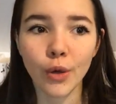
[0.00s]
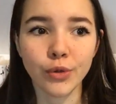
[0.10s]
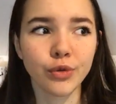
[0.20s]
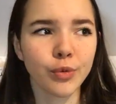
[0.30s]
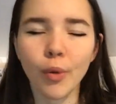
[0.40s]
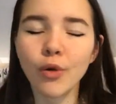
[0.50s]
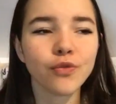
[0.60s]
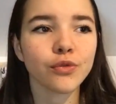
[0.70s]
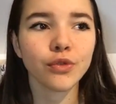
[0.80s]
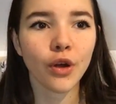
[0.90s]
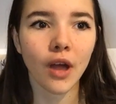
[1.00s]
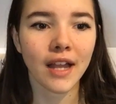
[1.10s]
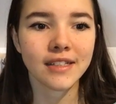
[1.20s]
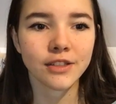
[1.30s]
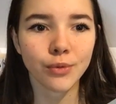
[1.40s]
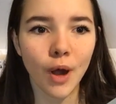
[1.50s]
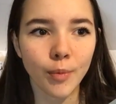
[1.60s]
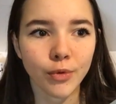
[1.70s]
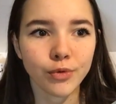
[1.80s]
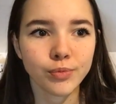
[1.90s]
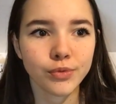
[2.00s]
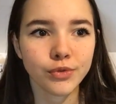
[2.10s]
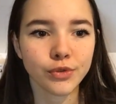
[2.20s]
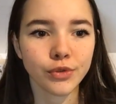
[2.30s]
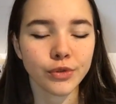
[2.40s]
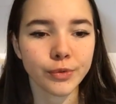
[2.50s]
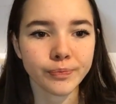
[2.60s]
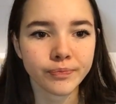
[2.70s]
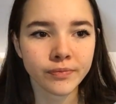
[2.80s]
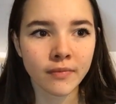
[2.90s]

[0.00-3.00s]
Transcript: euh, de profondeur à l'histoire, beaucoup plus de